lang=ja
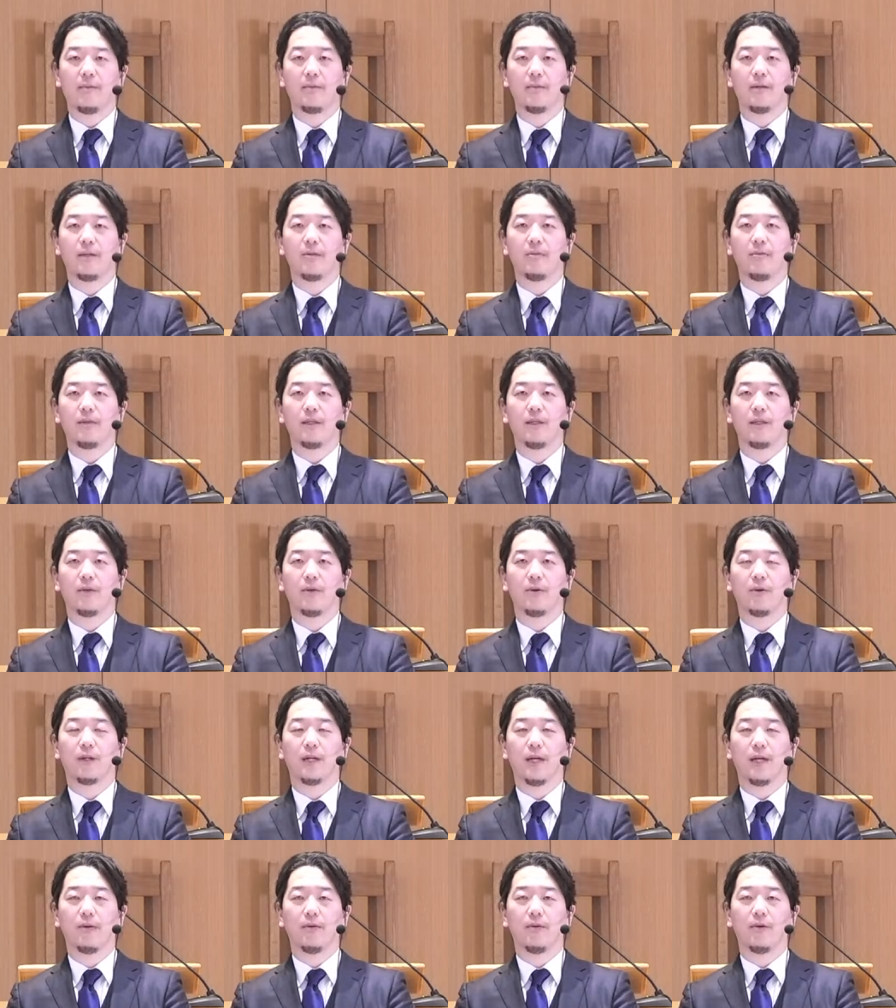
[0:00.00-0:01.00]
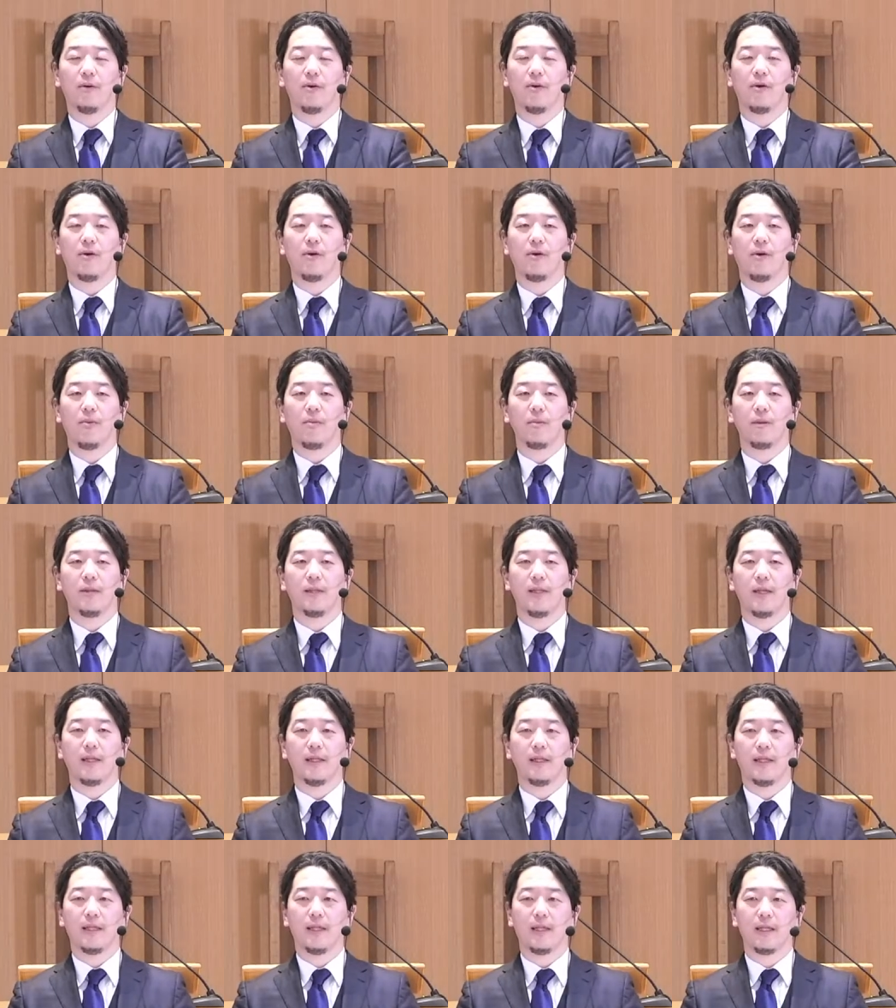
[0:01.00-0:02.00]
天沼教会を見て
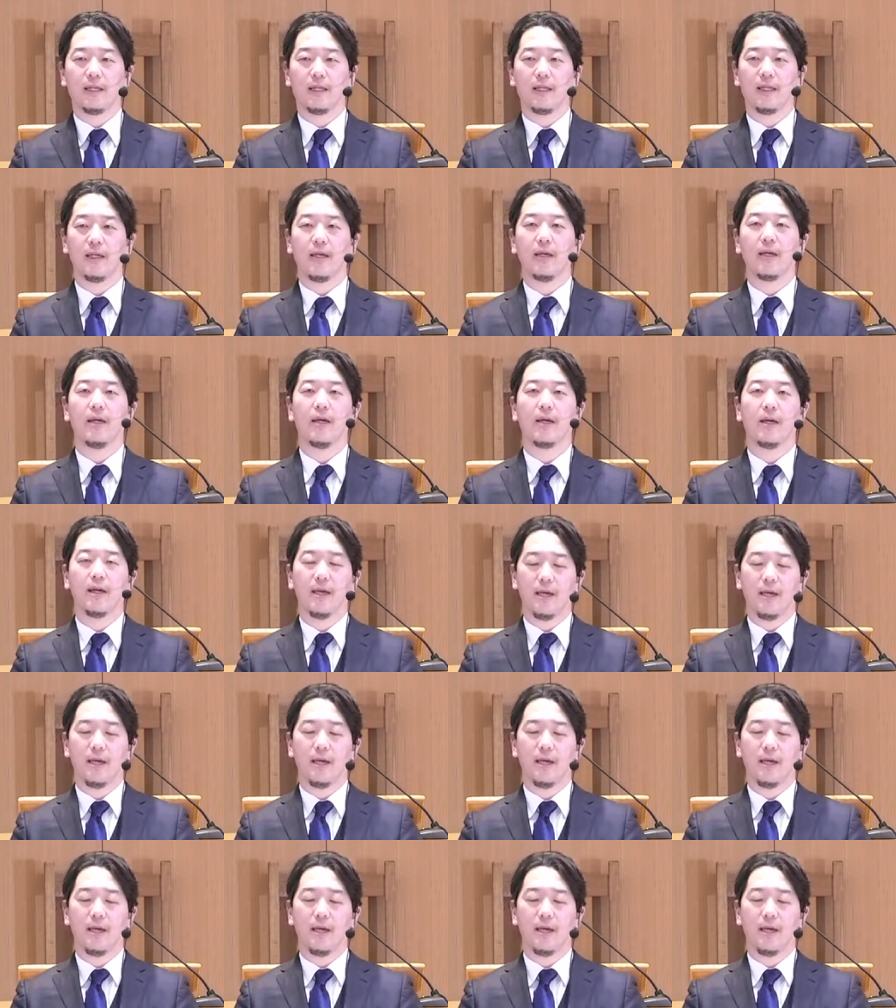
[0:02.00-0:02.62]
いただき、